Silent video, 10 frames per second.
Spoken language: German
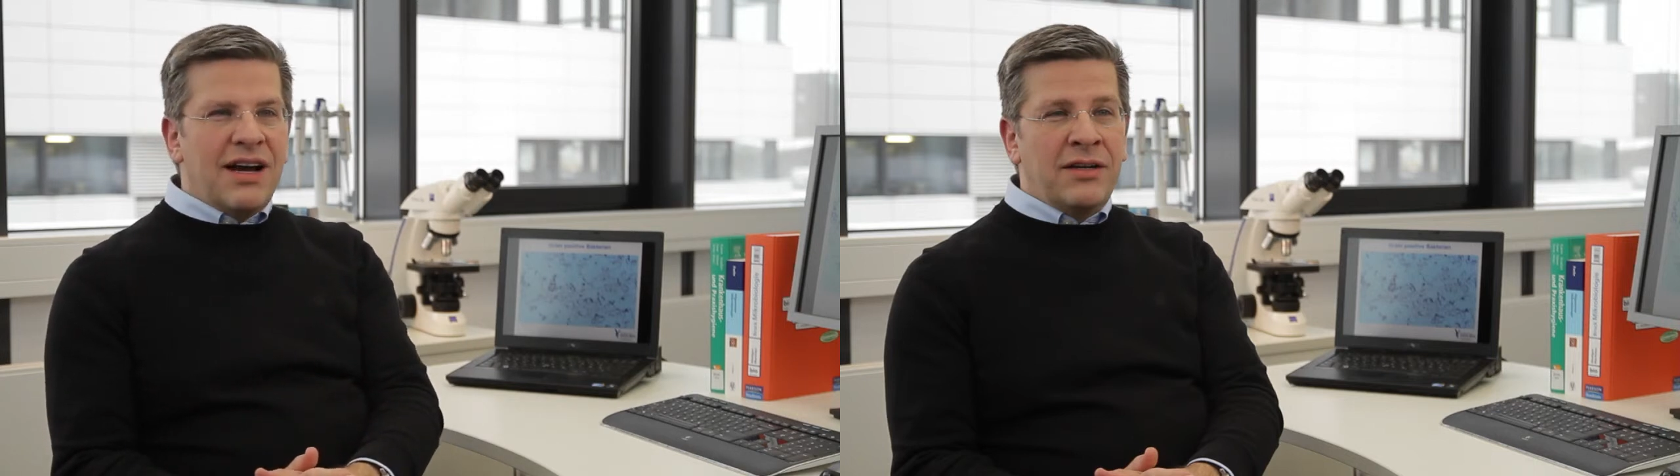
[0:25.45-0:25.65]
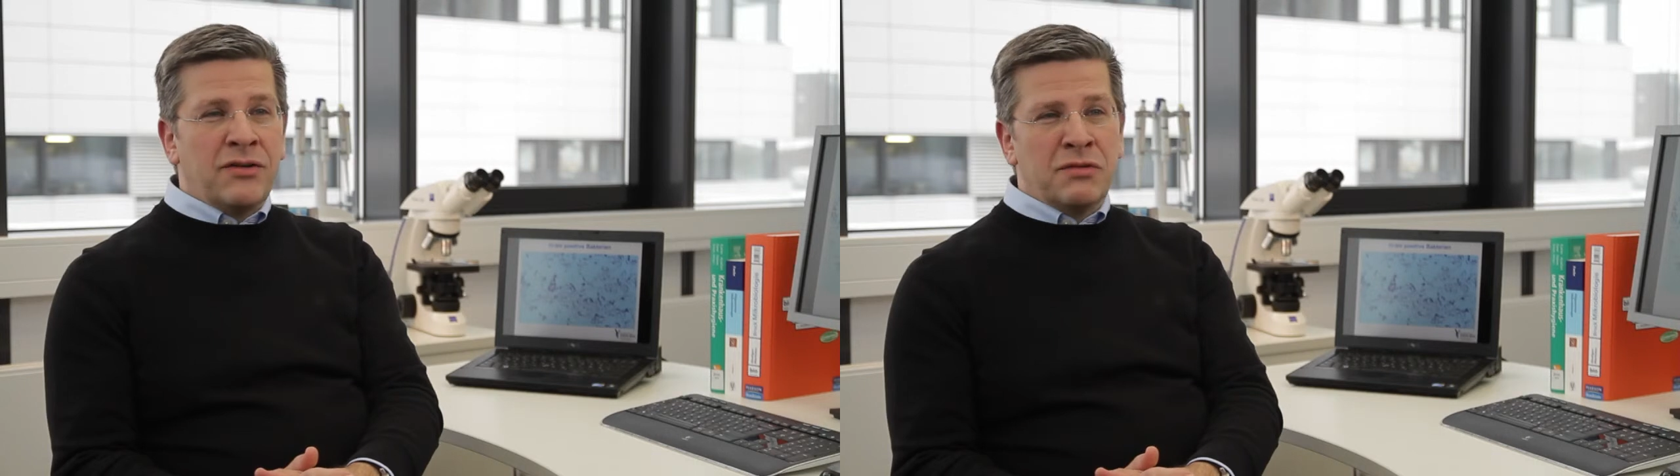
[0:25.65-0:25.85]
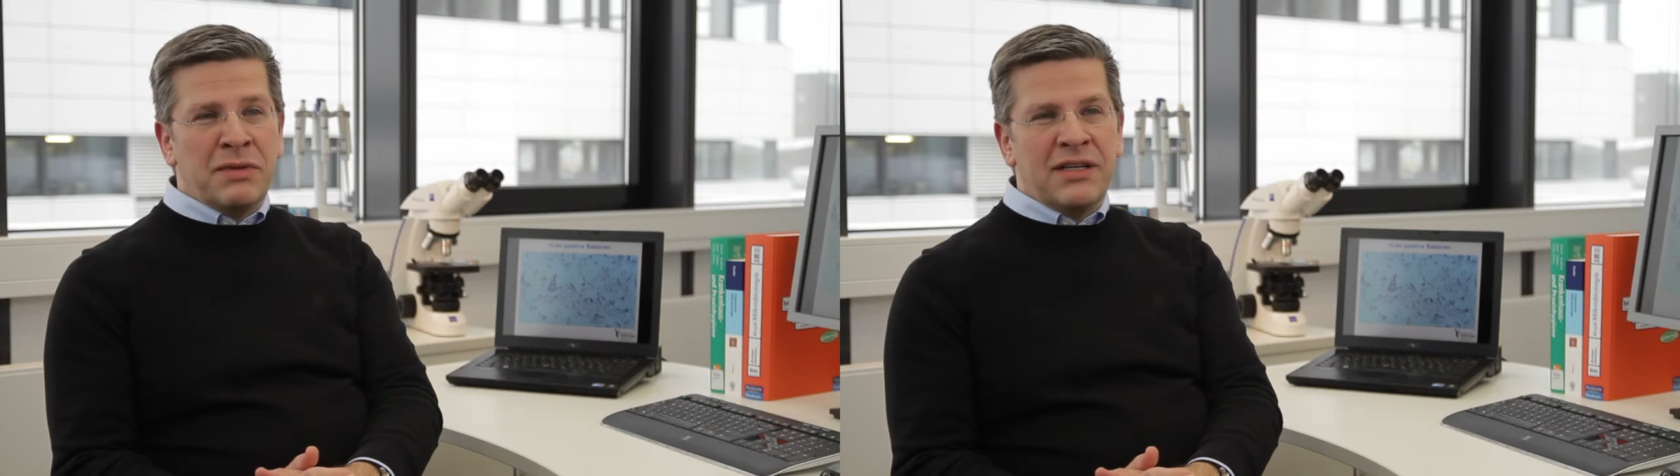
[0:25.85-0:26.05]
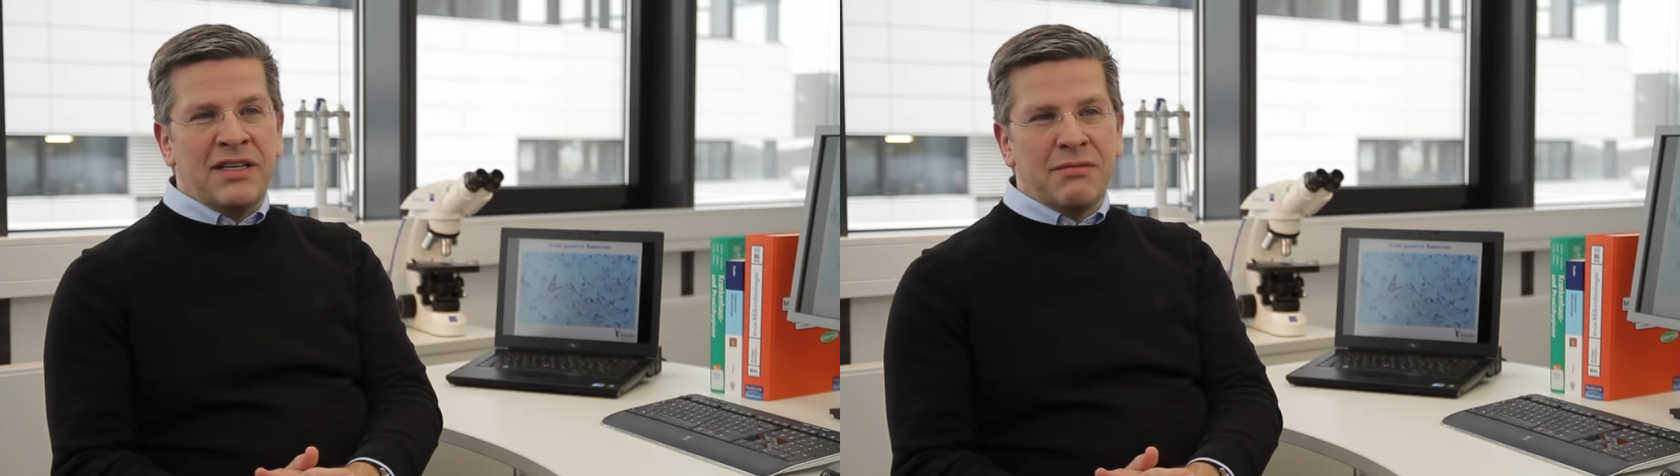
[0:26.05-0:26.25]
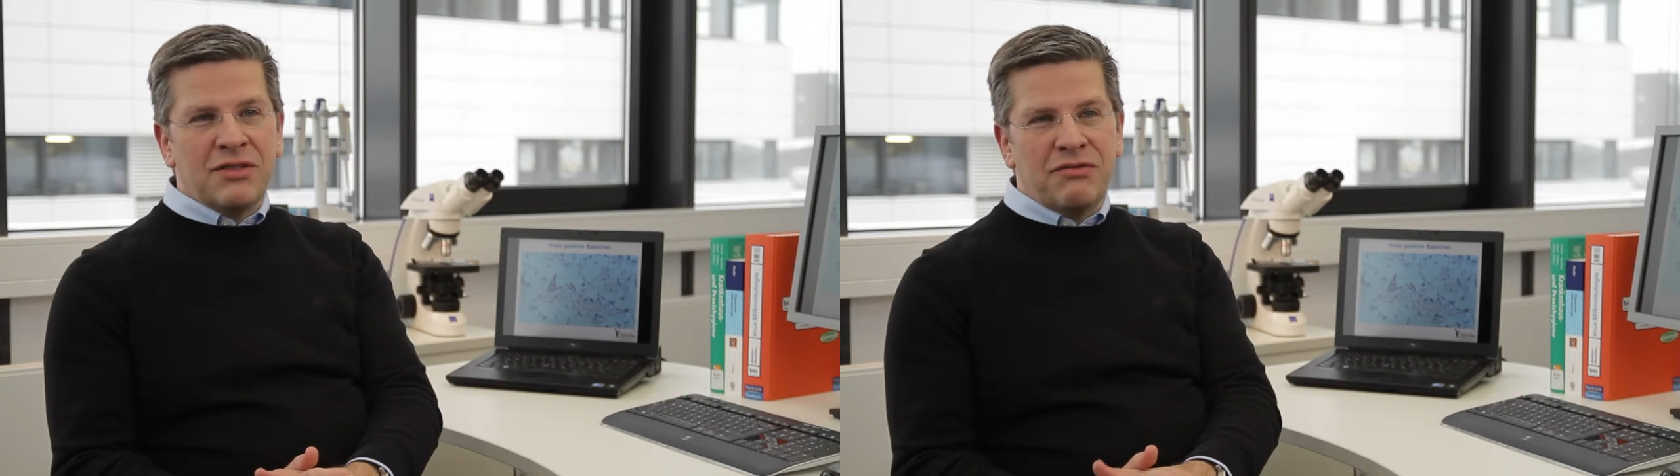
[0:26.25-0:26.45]
Reinigungsmittel
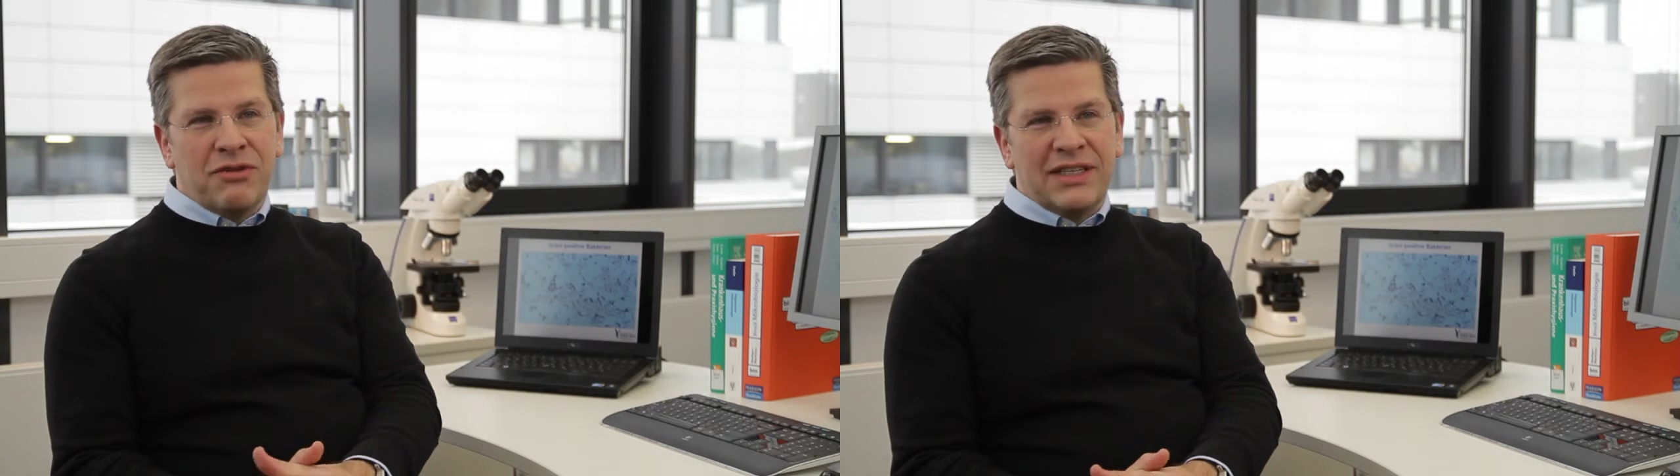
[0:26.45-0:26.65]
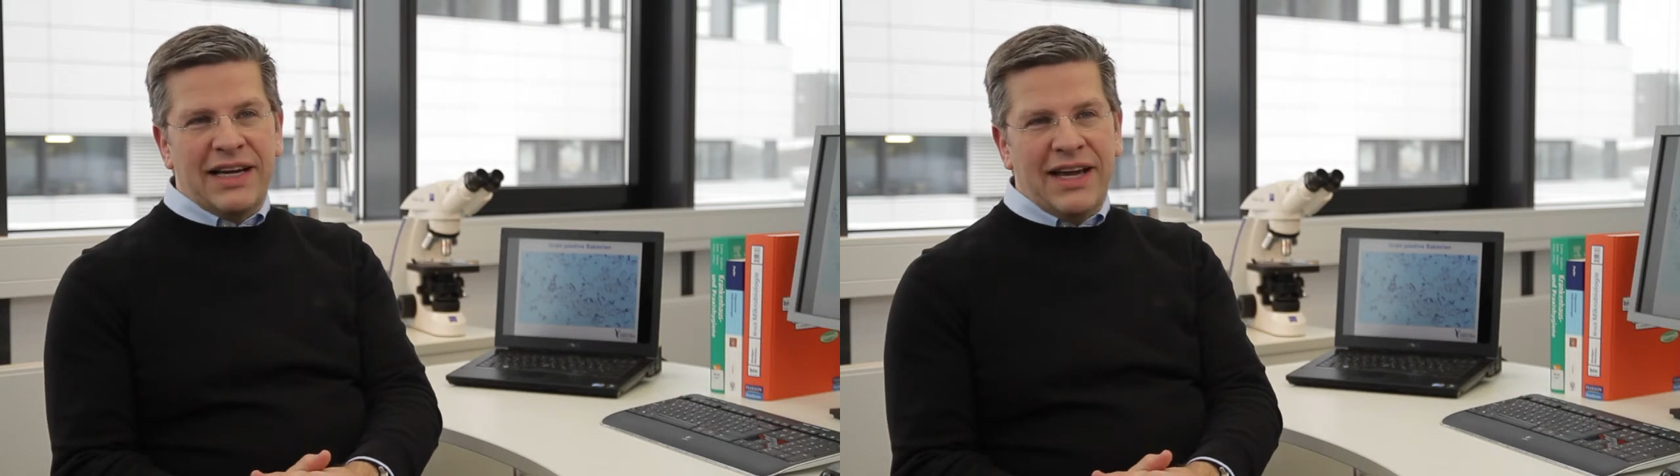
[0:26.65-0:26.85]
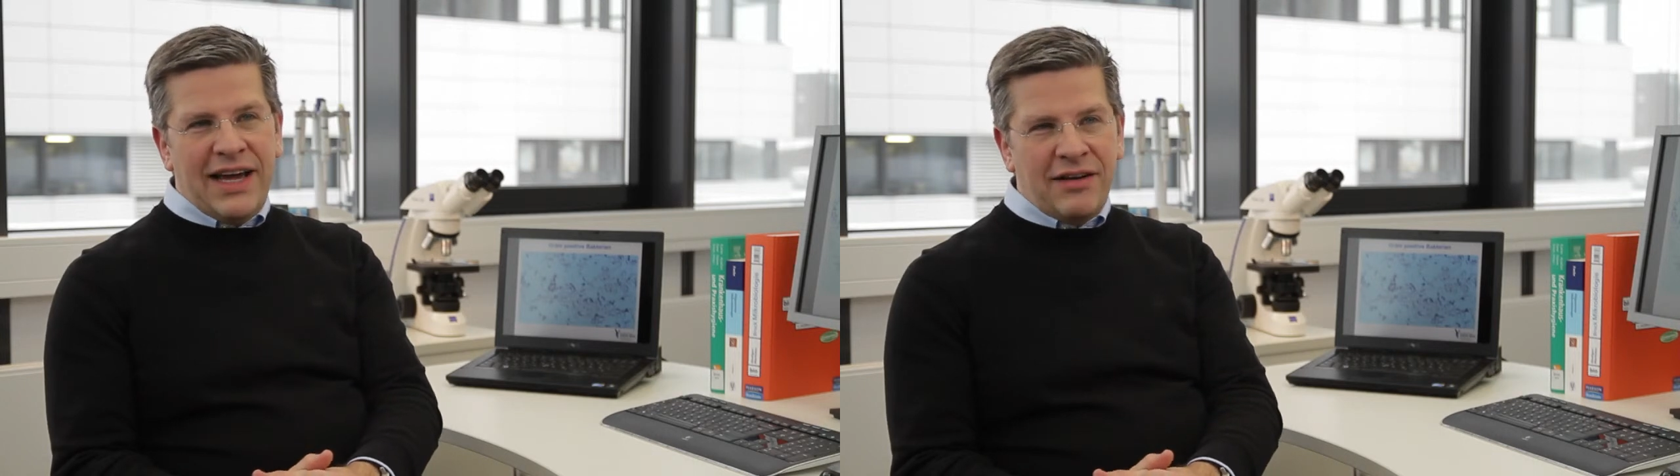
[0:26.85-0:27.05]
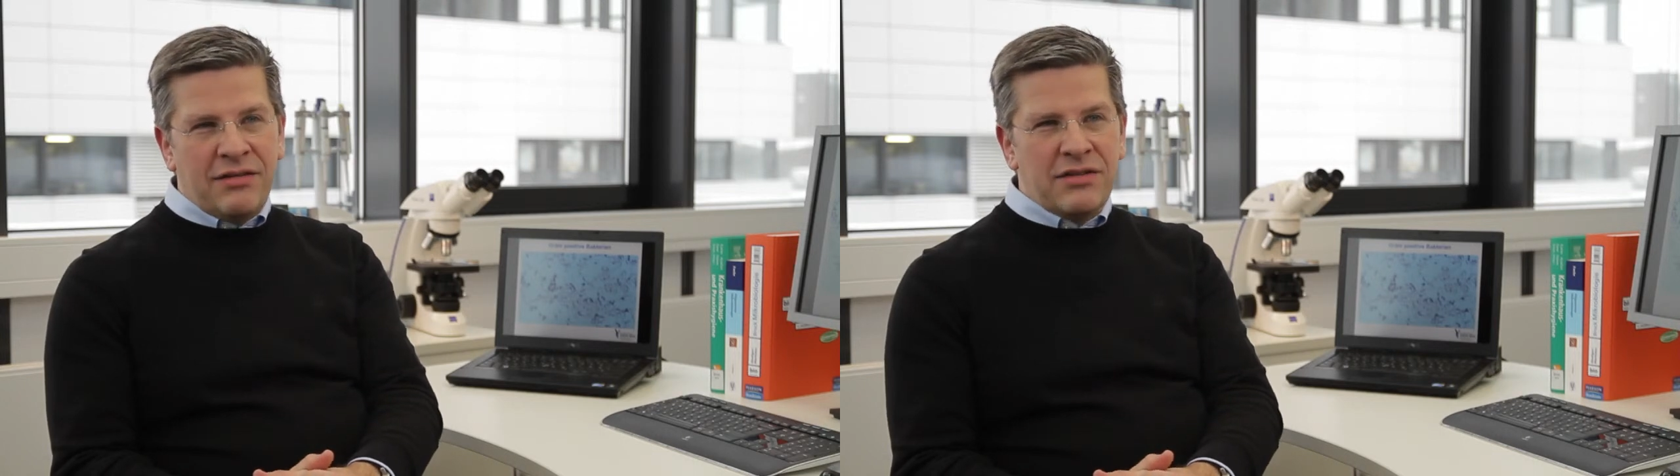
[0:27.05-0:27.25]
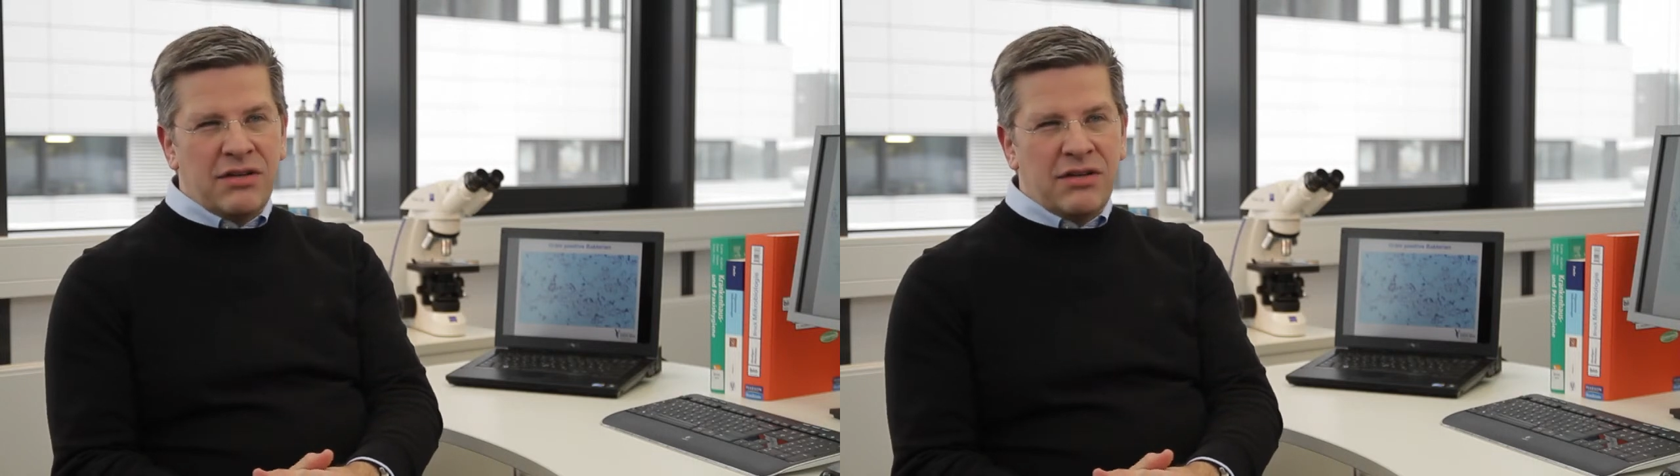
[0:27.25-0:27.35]
nicht immer sofort erkennen.